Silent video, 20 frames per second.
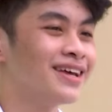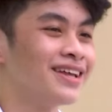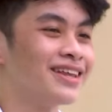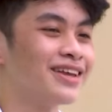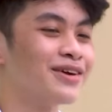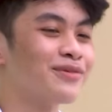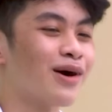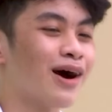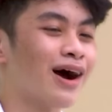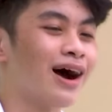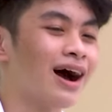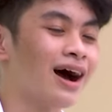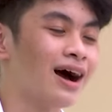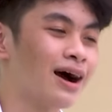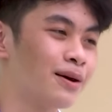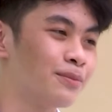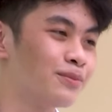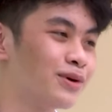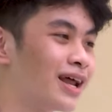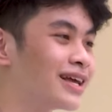nhưng
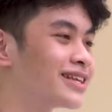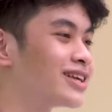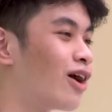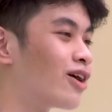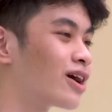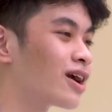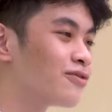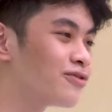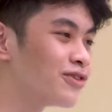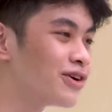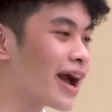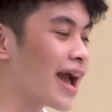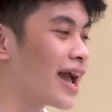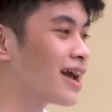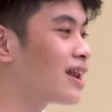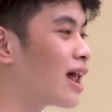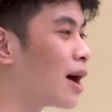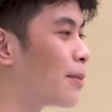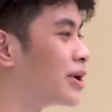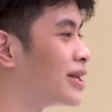mà mình lại chọn cái phương án
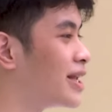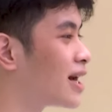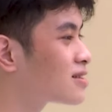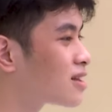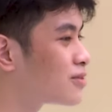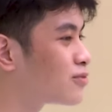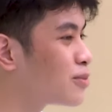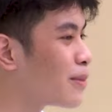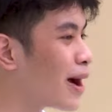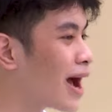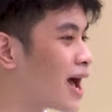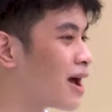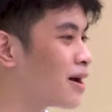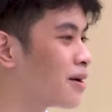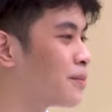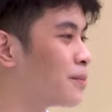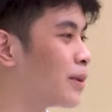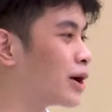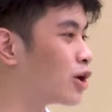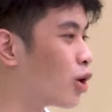là mình nhắn tin với ba
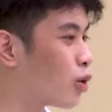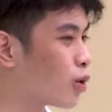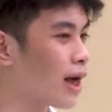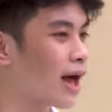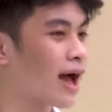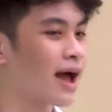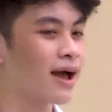mặc dù là